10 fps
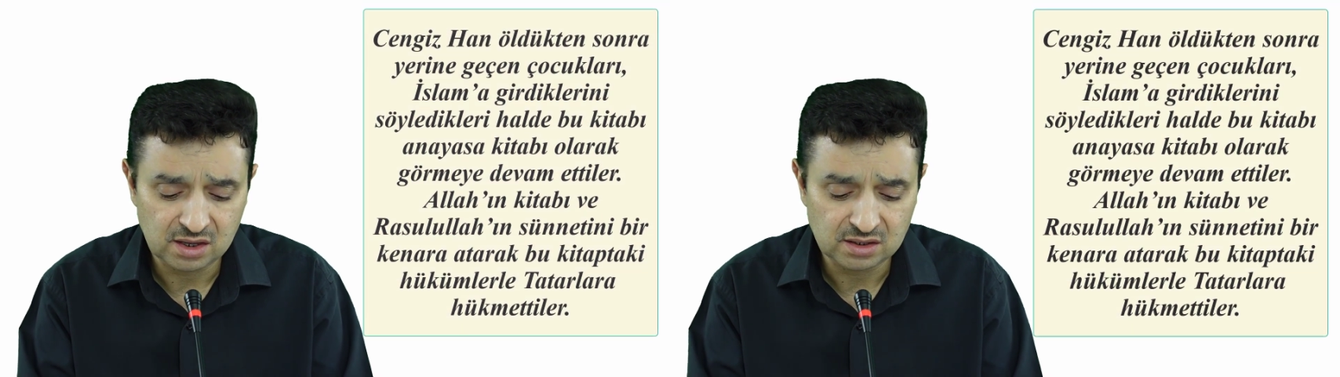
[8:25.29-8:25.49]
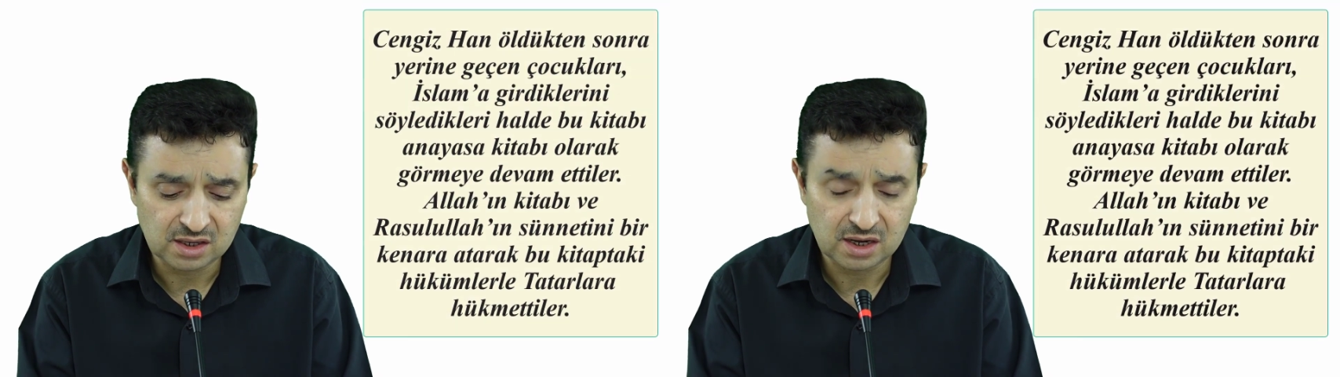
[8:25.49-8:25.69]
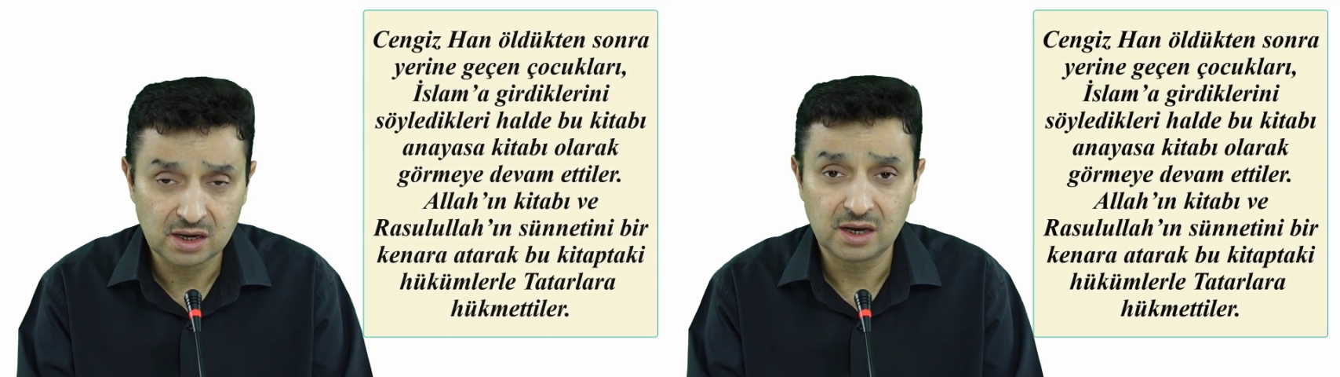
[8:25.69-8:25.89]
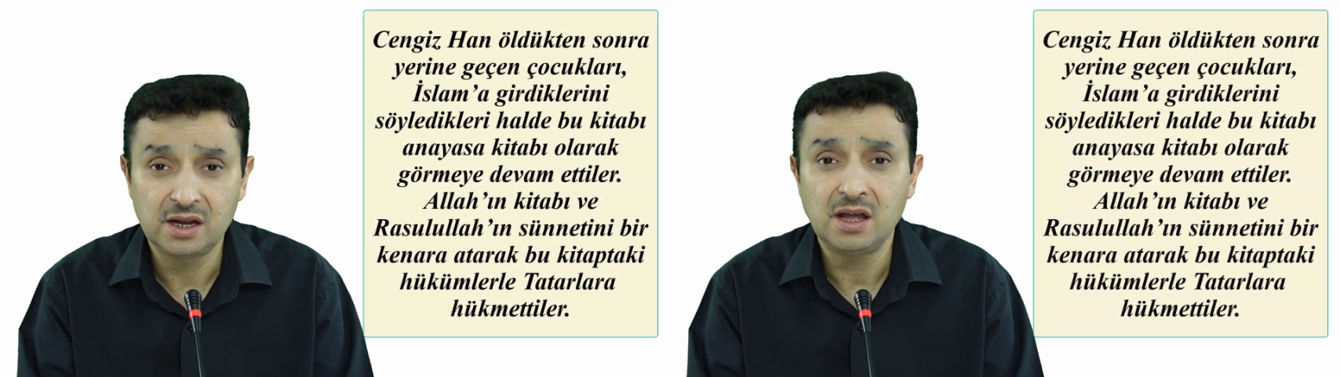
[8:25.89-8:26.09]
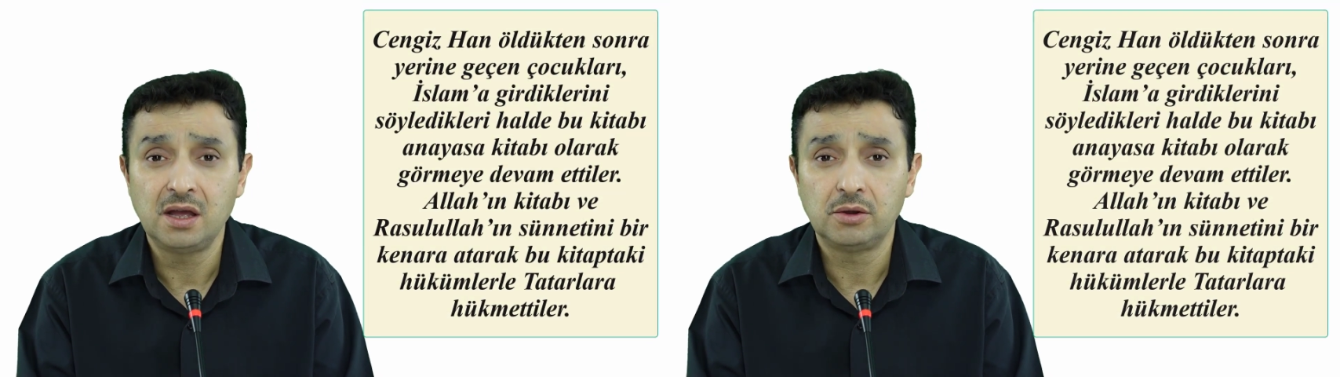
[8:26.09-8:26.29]

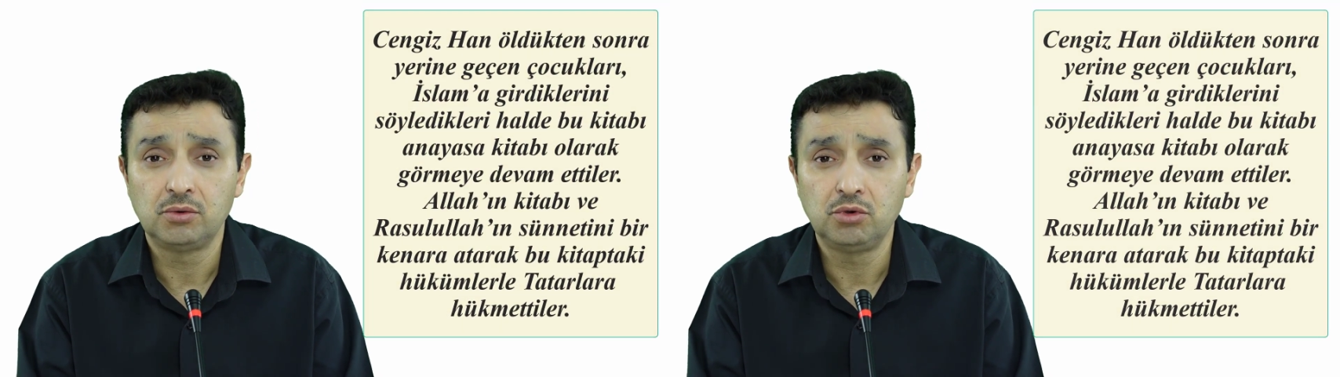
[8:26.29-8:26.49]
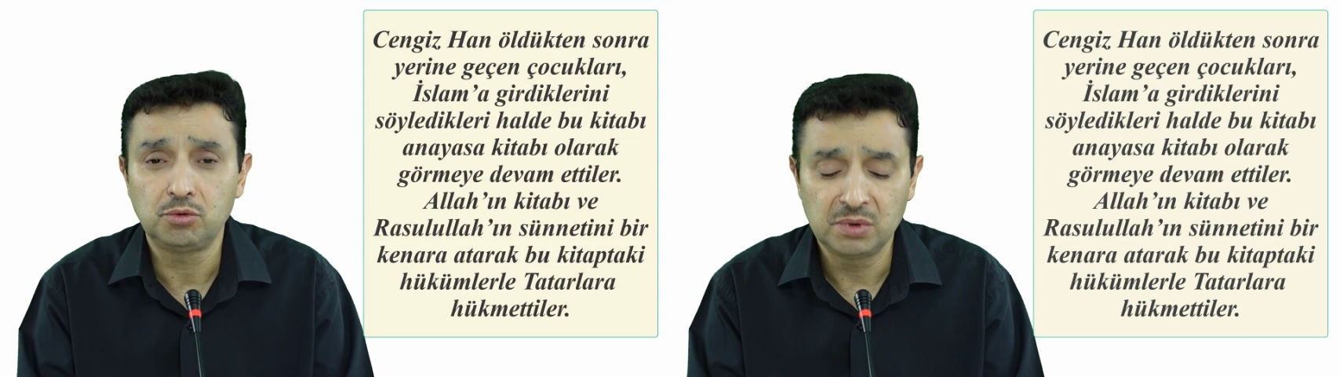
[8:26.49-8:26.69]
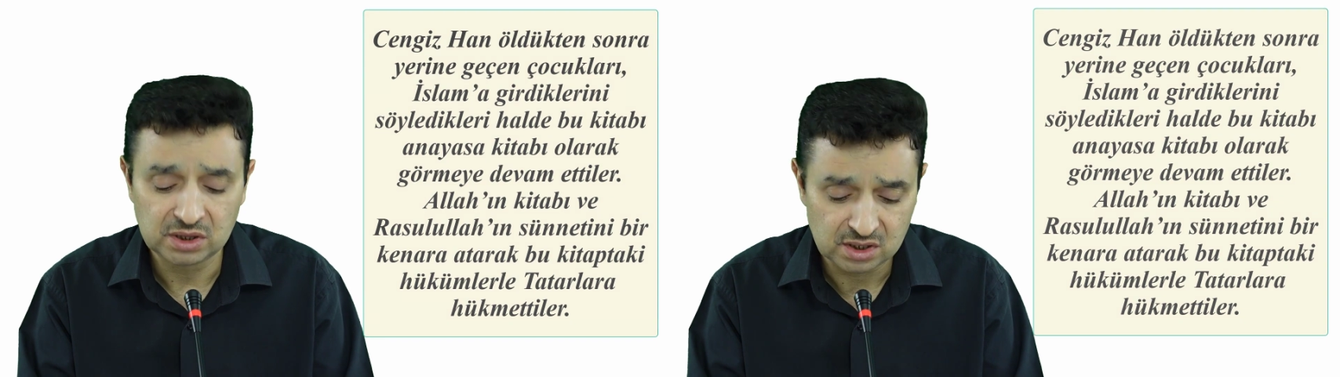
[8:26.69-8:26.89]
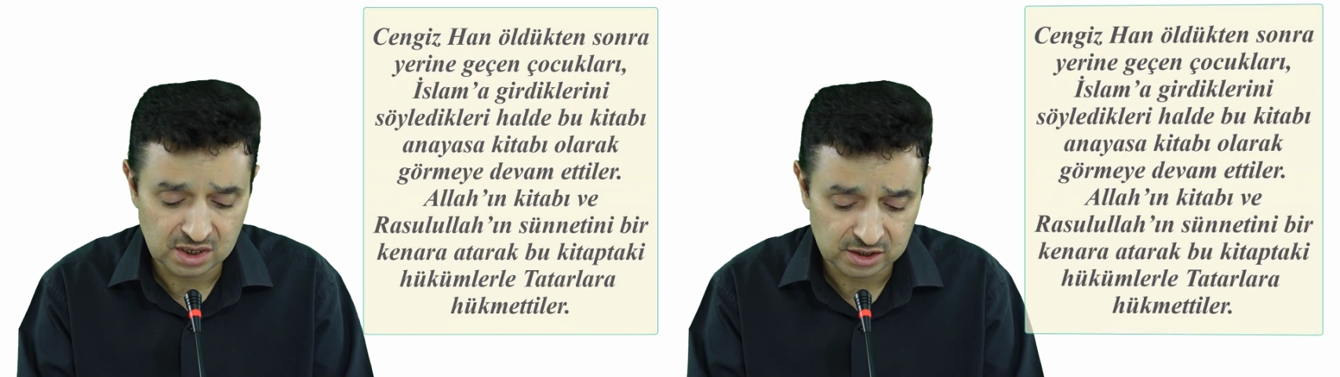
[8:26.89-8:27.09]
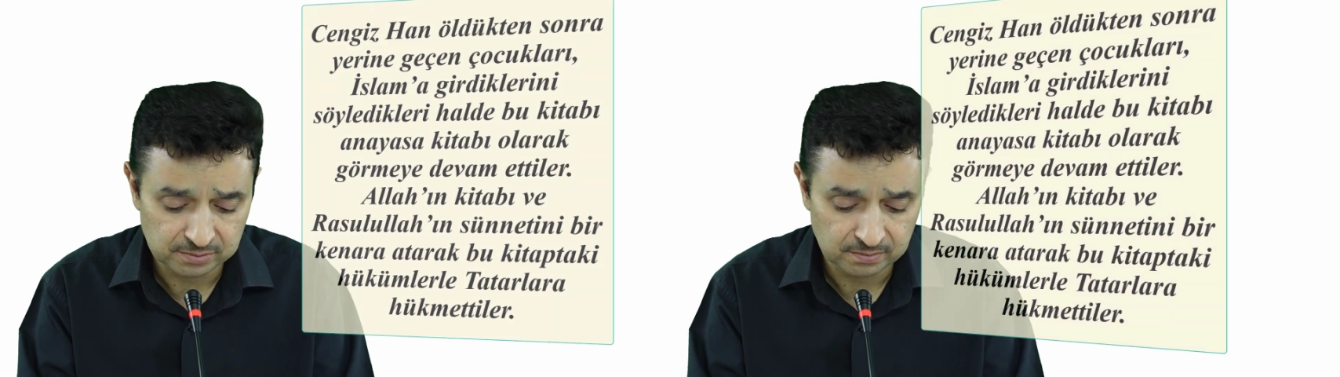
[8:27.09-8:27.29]
Tatarlara
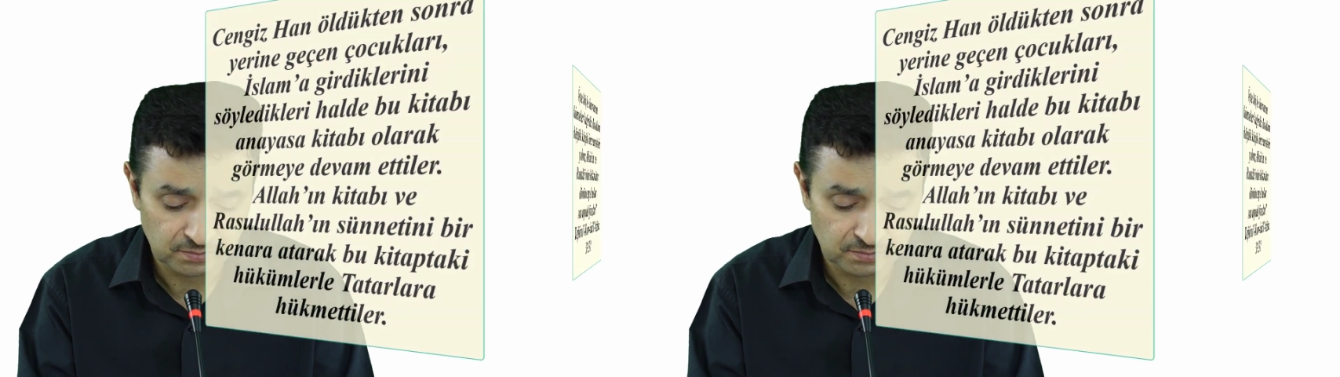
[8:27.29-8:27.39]
hükmettiler.